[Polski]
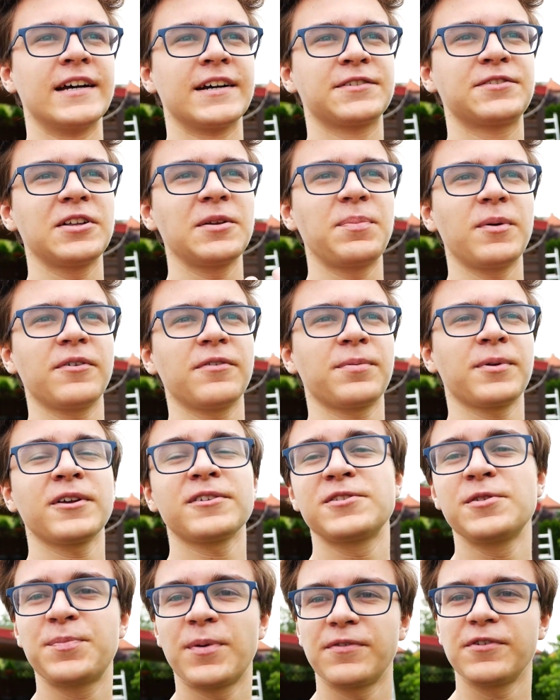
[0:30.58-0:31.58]
który po
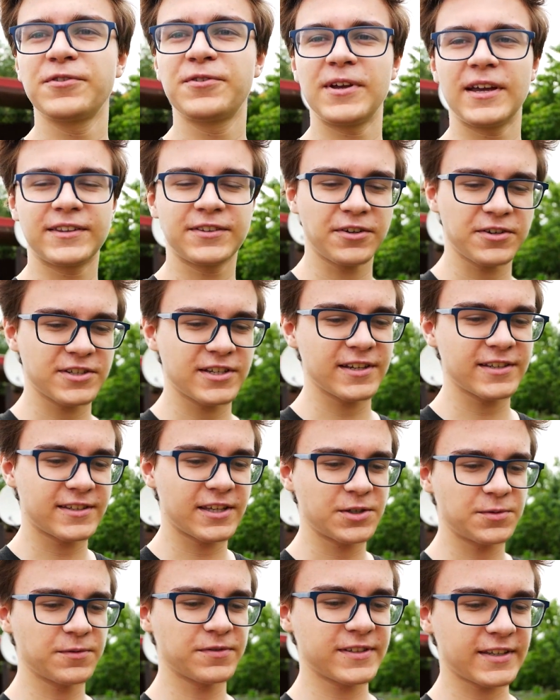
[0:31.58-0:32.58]
prostu powoduje to, że
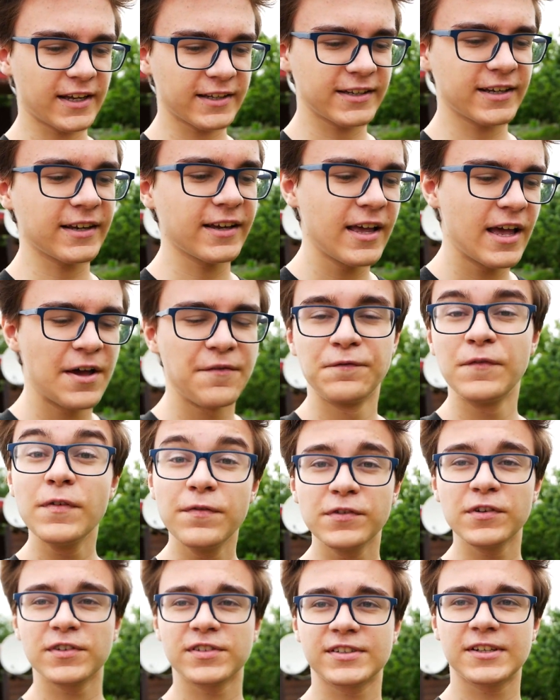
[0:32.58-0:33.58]
jesteśmy w stanie
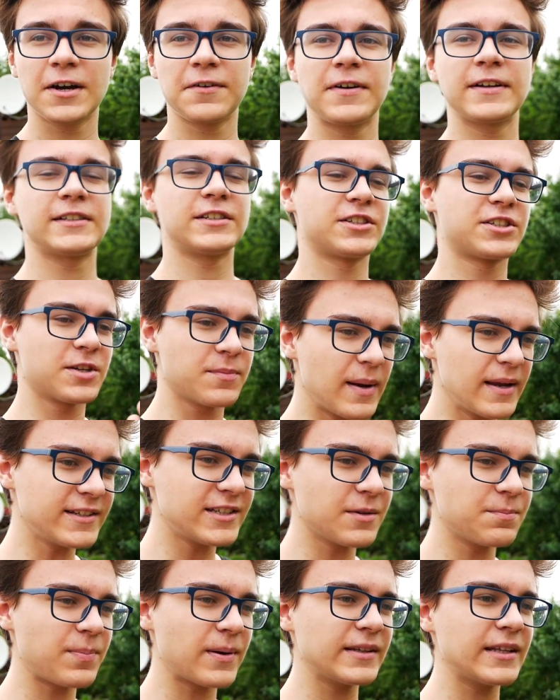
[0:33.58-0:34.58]
wywnioskować, czy
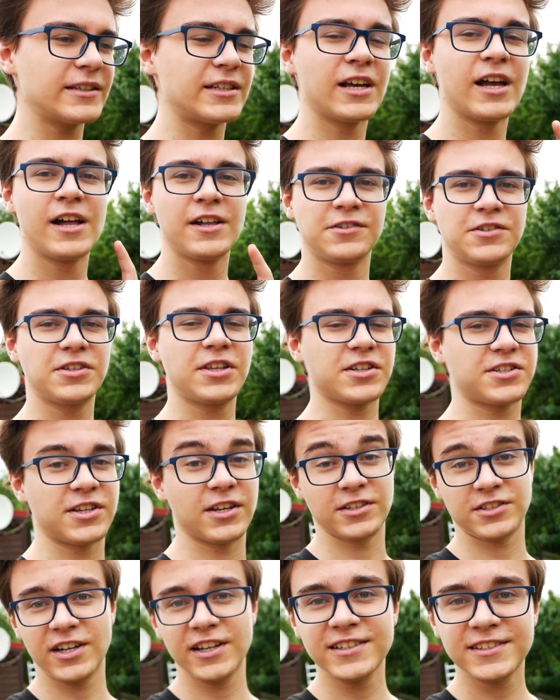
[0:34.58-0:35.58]
będzie padać, czy też
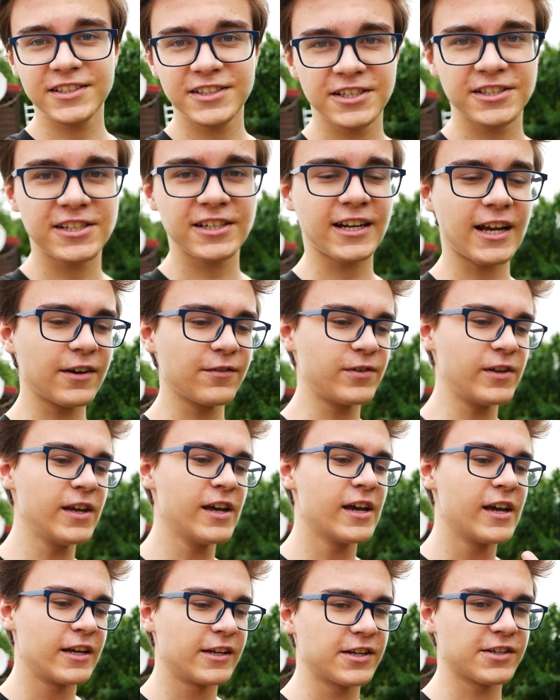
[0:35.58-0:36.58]
nie. Jeżeli jesteście ciekawi,
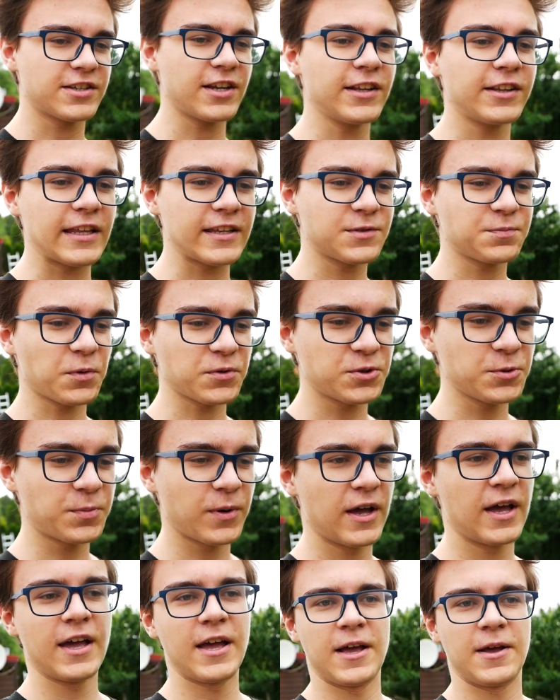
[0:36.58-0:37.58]
jeżeli ten sposób
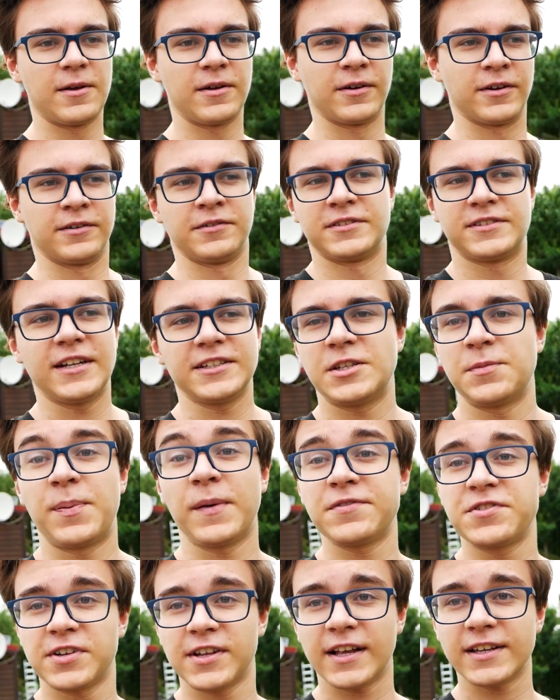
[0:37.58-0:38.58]
znacie
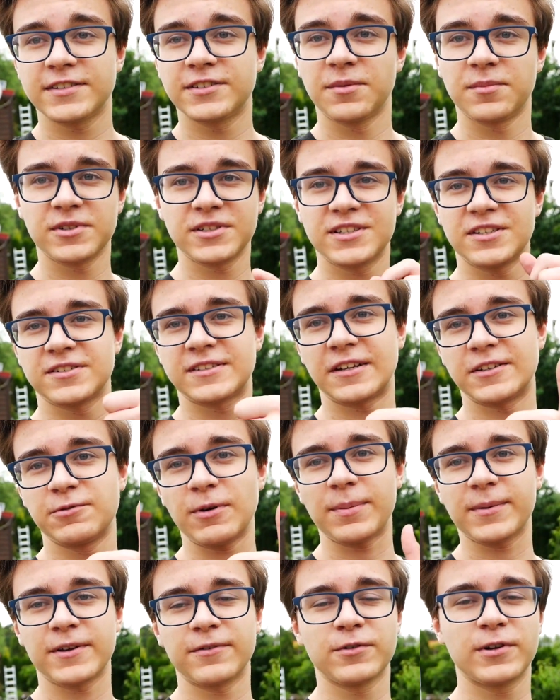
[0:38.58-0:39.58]
pierwszy raz, to możecie zostawić
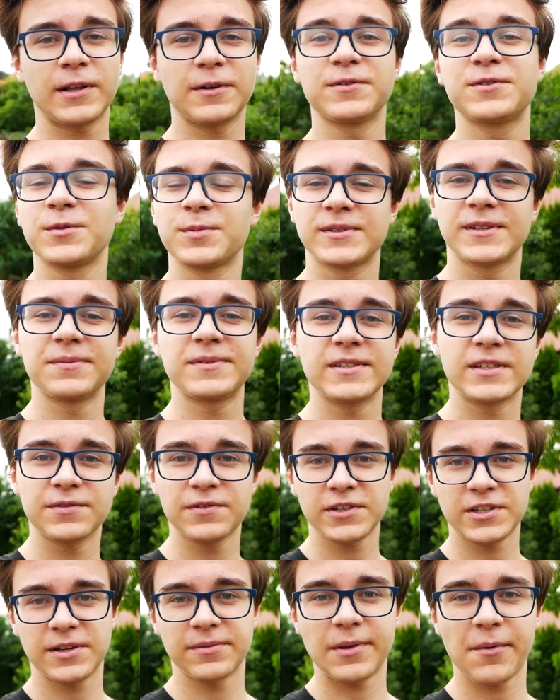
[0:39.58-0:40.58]
łapkę w górę, subskrypcję z
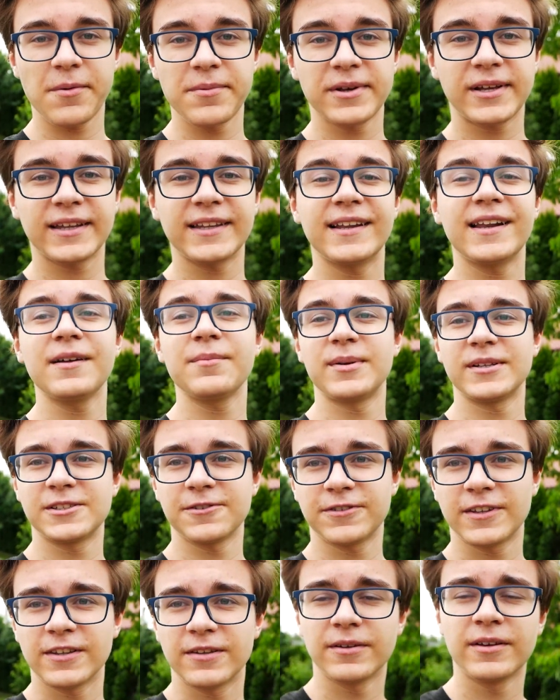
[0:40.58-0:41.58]
dzwoneczkiem na moim kanale,
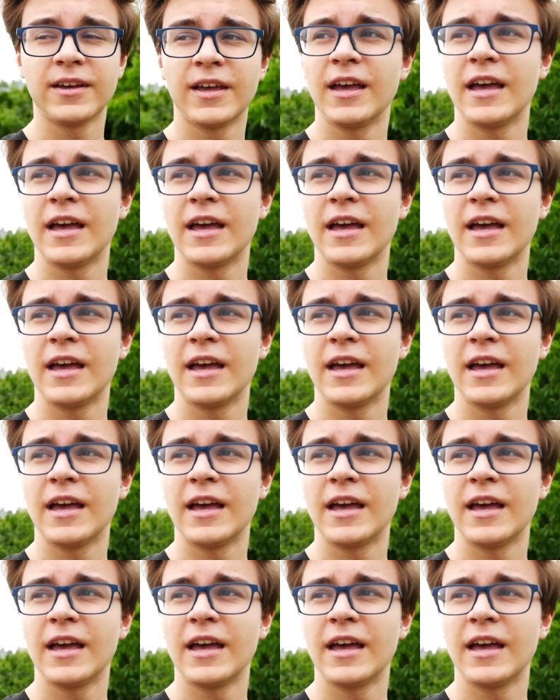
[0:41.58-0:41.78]
będzie, wtedy,